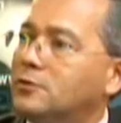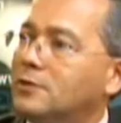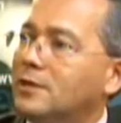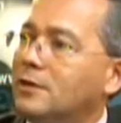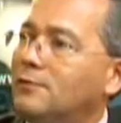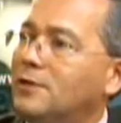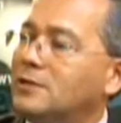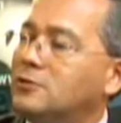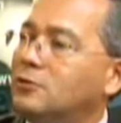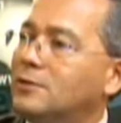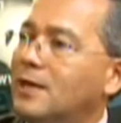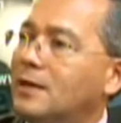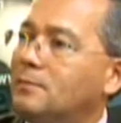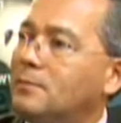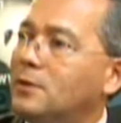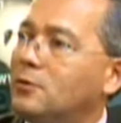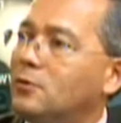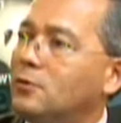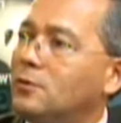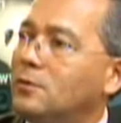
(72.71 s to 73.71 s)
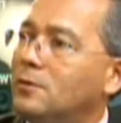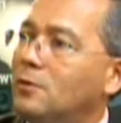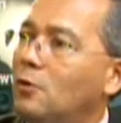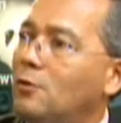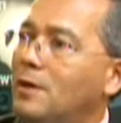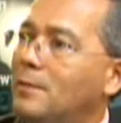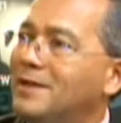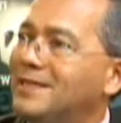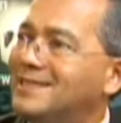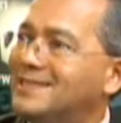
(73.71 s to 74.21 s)
reflexionar, pero
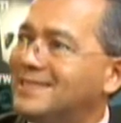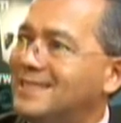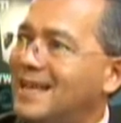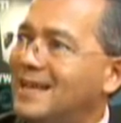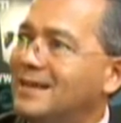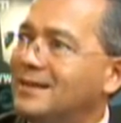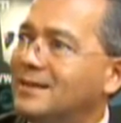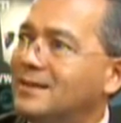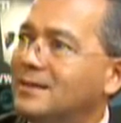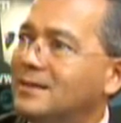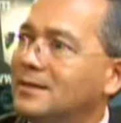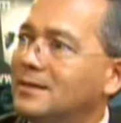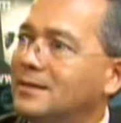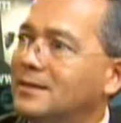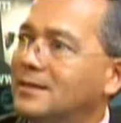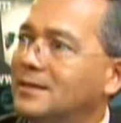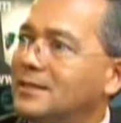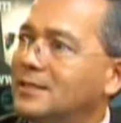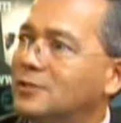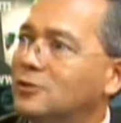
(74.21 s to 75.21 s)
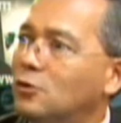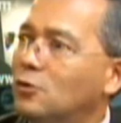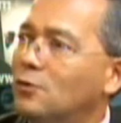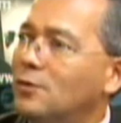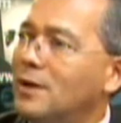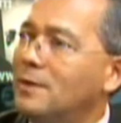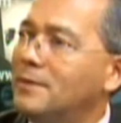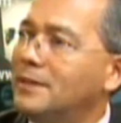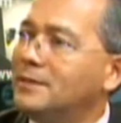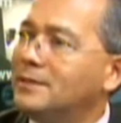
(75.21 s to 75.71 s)
obviamente están
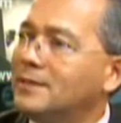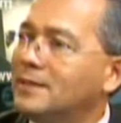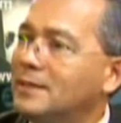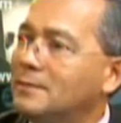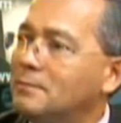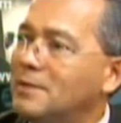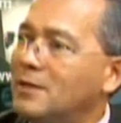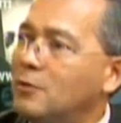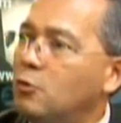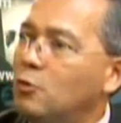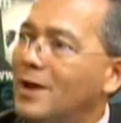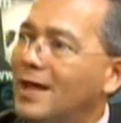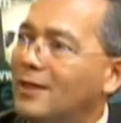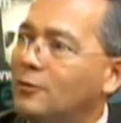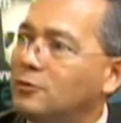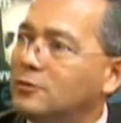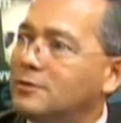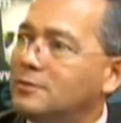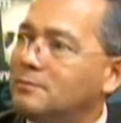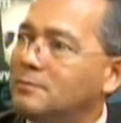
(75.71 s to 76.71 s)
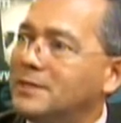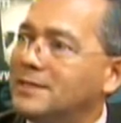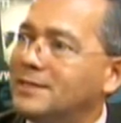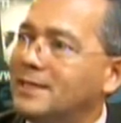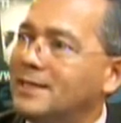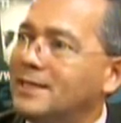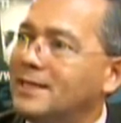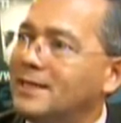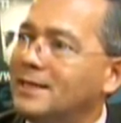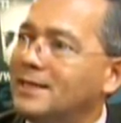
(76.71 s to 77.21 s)
indisolublemente vinculados,
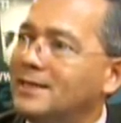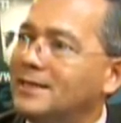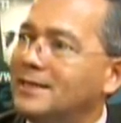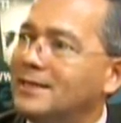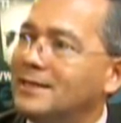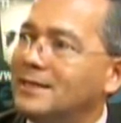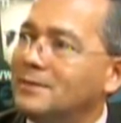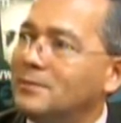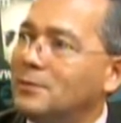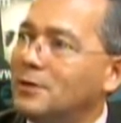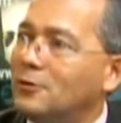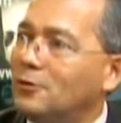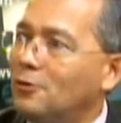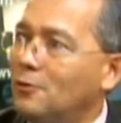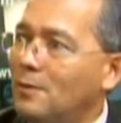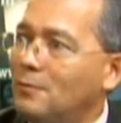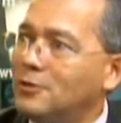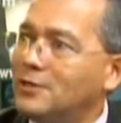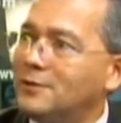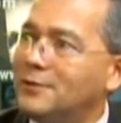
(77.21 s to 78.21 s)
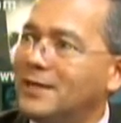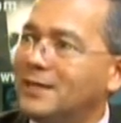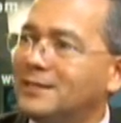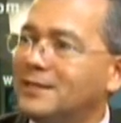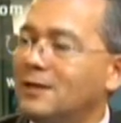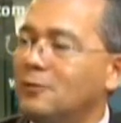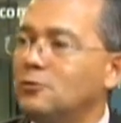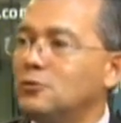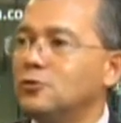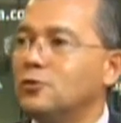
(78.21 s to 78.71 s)
pensaría, y bueno, lo vamos a ver en el
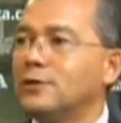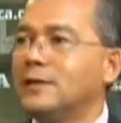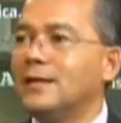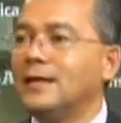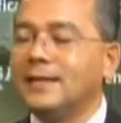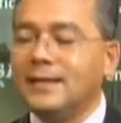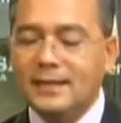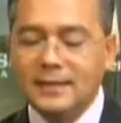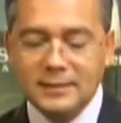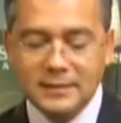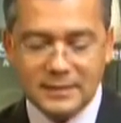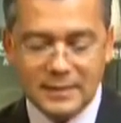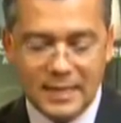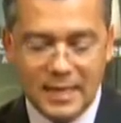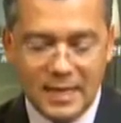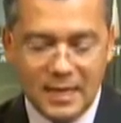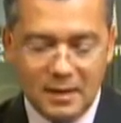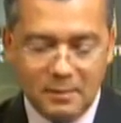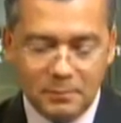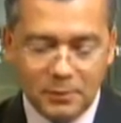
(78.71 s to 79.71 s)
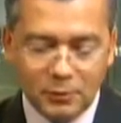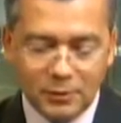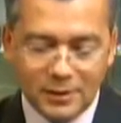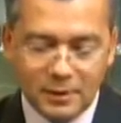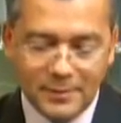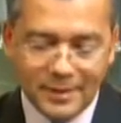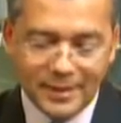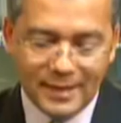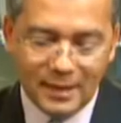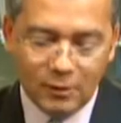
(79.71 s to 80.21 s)
transcurso del análisis. Pero el
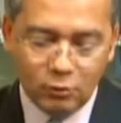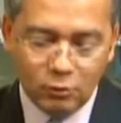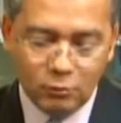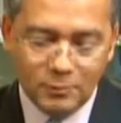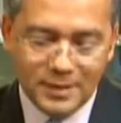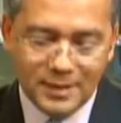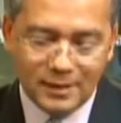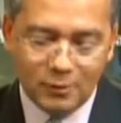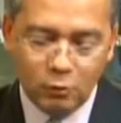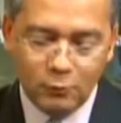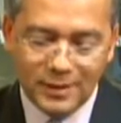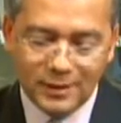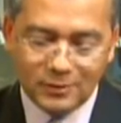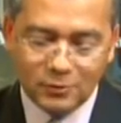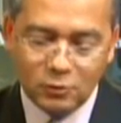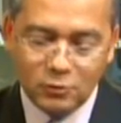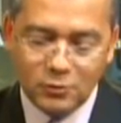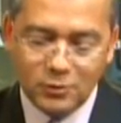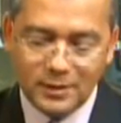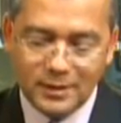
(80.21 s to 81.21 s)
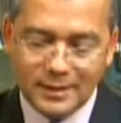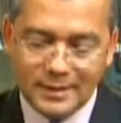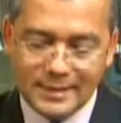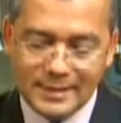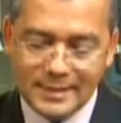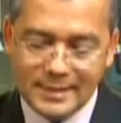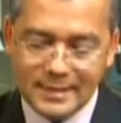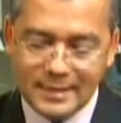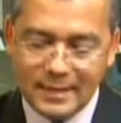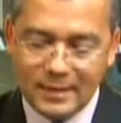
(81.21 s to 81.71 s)
tema de la economía, Roberto,
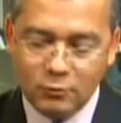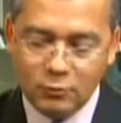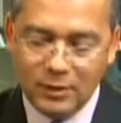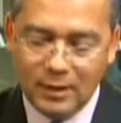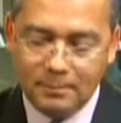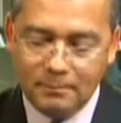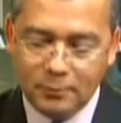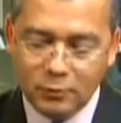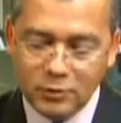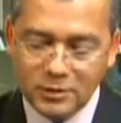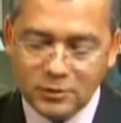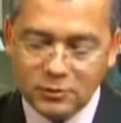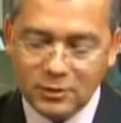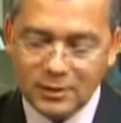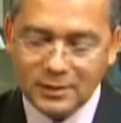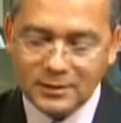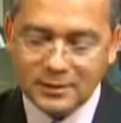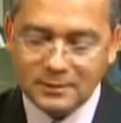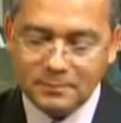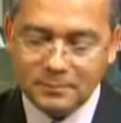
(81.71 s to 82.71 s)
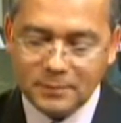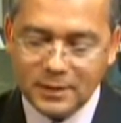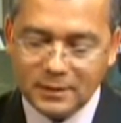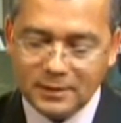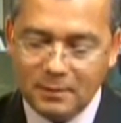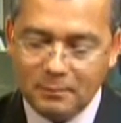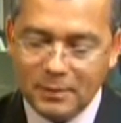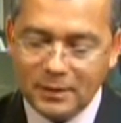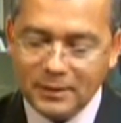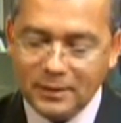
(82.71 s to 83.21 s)
eh, algunas proyecciones
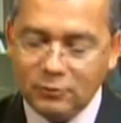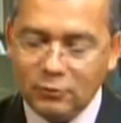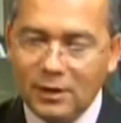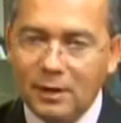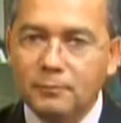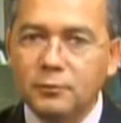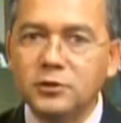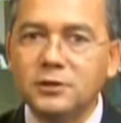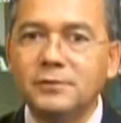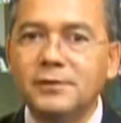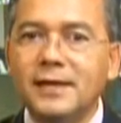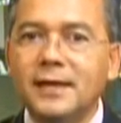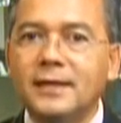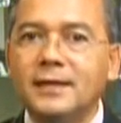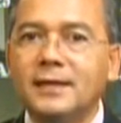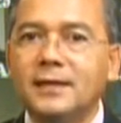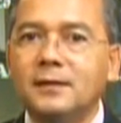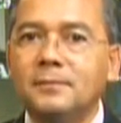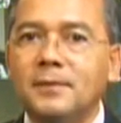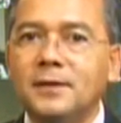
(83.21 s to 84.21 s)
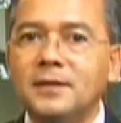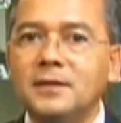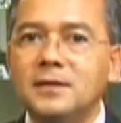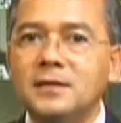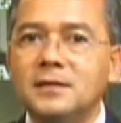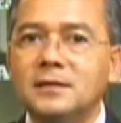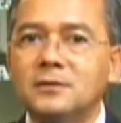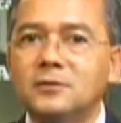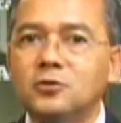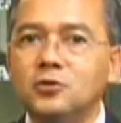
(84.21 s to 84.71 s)
están planteando la posibilidad de que el
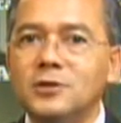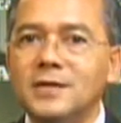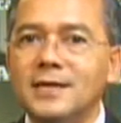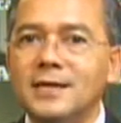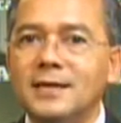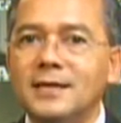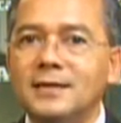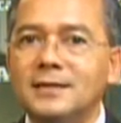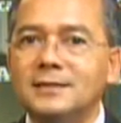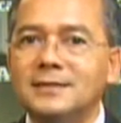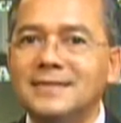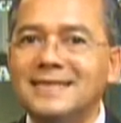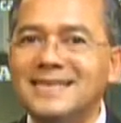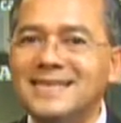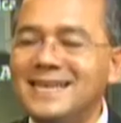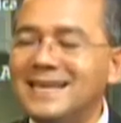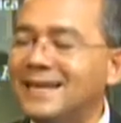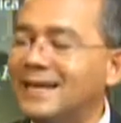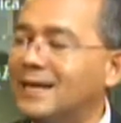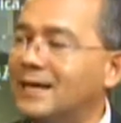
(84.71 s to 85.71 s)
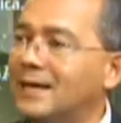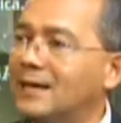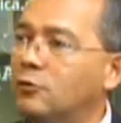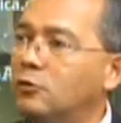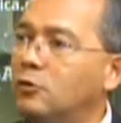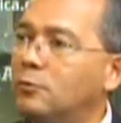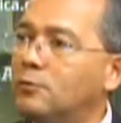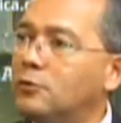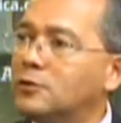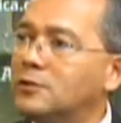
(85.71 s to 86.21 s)
país no llegue siquiera al
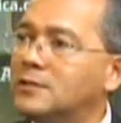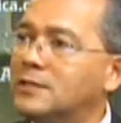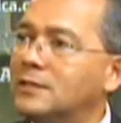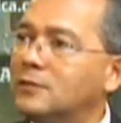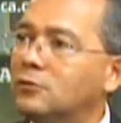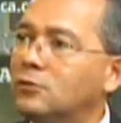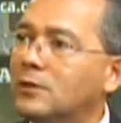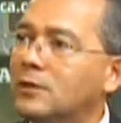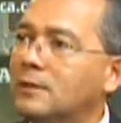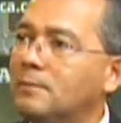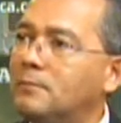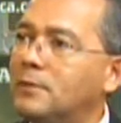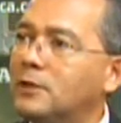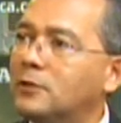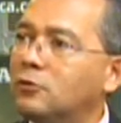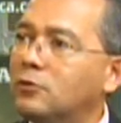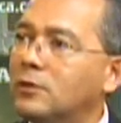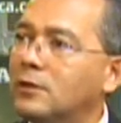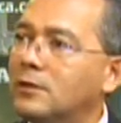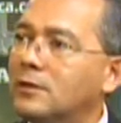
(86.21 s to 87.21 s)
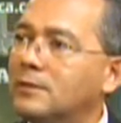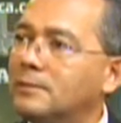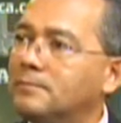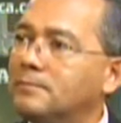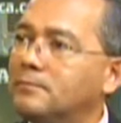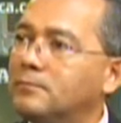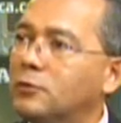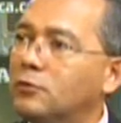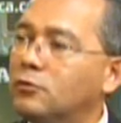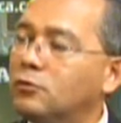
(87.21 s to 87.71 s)
1% respecto del
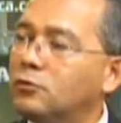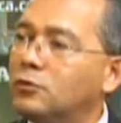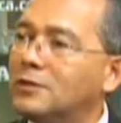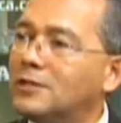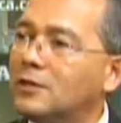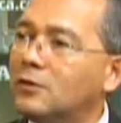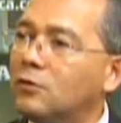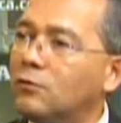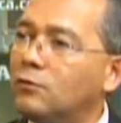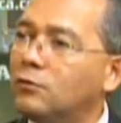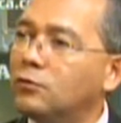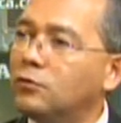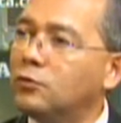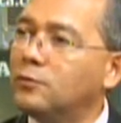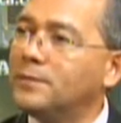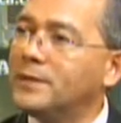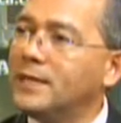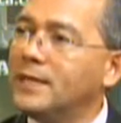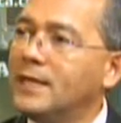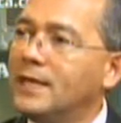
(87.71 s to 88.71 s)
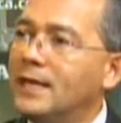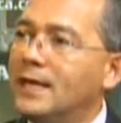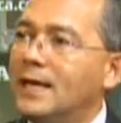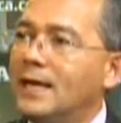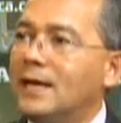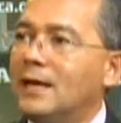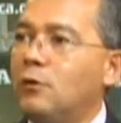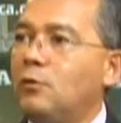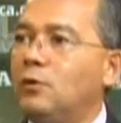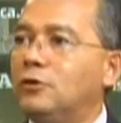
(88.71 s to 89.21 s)
Producto Interno Bruto.
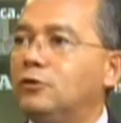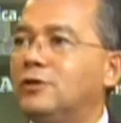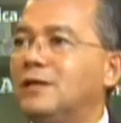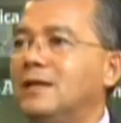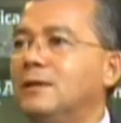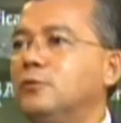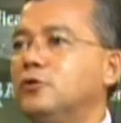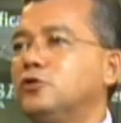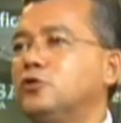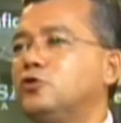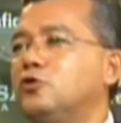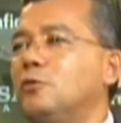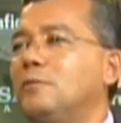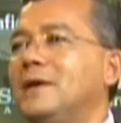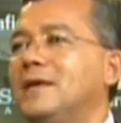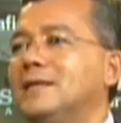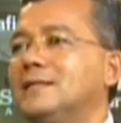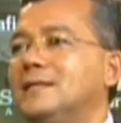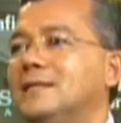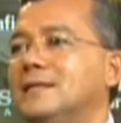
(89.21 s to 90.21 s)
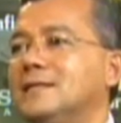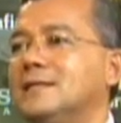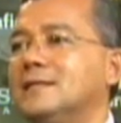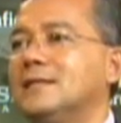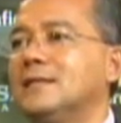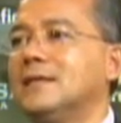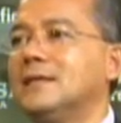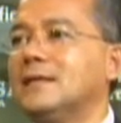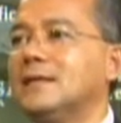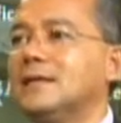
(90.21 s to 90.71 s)
Cuando tenemos ocho
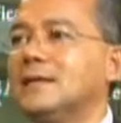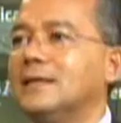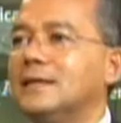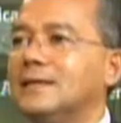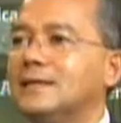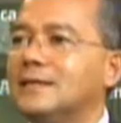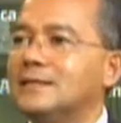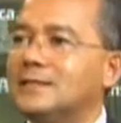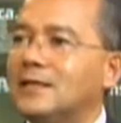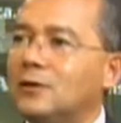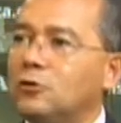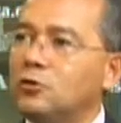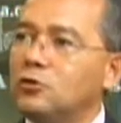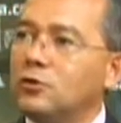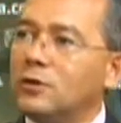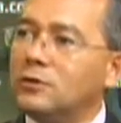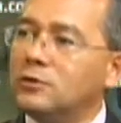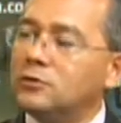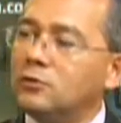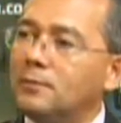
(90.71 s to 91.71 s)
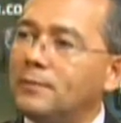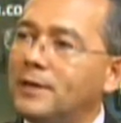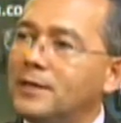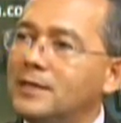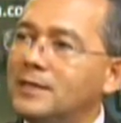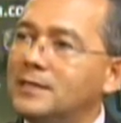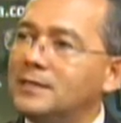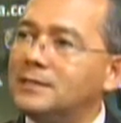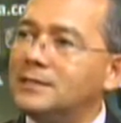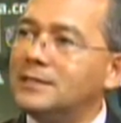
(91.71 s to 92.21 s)
meses de desarrollo de nuestro
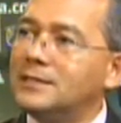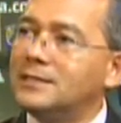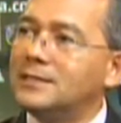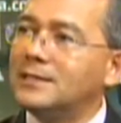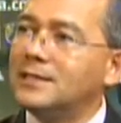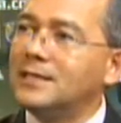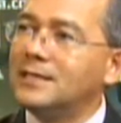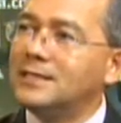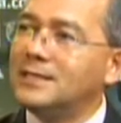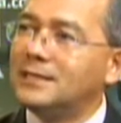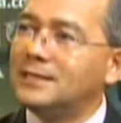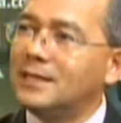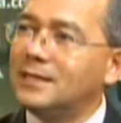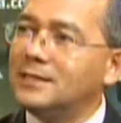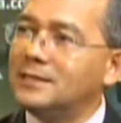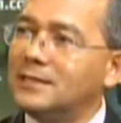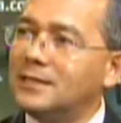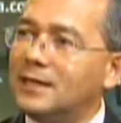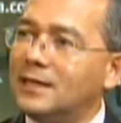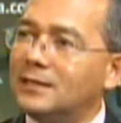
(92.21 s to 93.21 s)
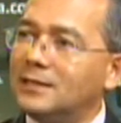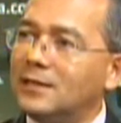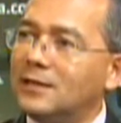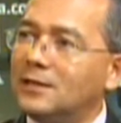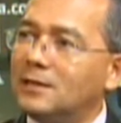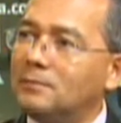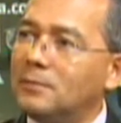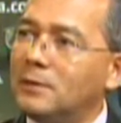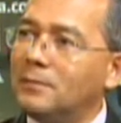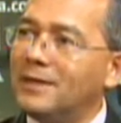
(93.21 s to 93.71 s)
país y se tienen ya estadísticas
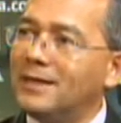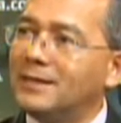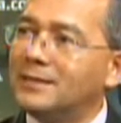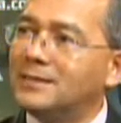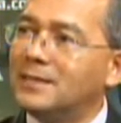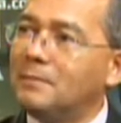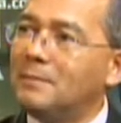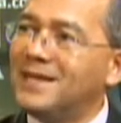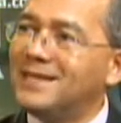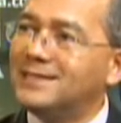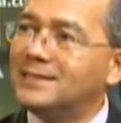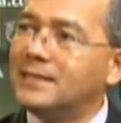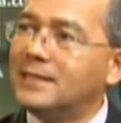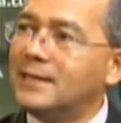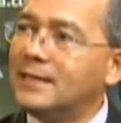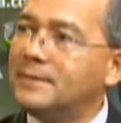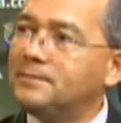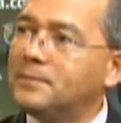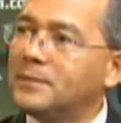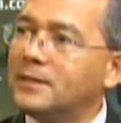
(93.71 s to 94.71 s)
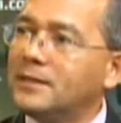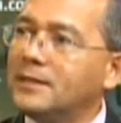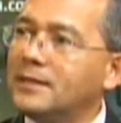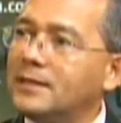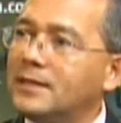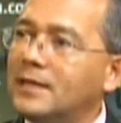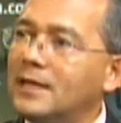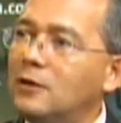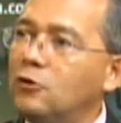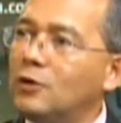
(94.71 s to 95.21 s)
del primer semestre,
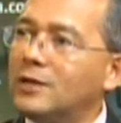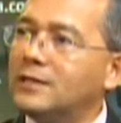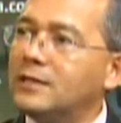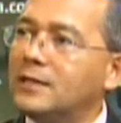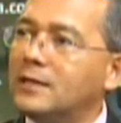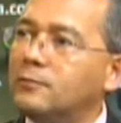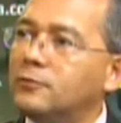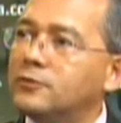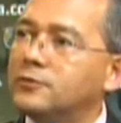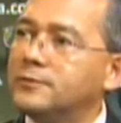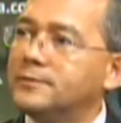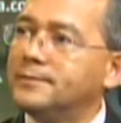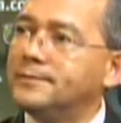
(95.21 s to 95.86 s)
¿qué es lo que tenemos?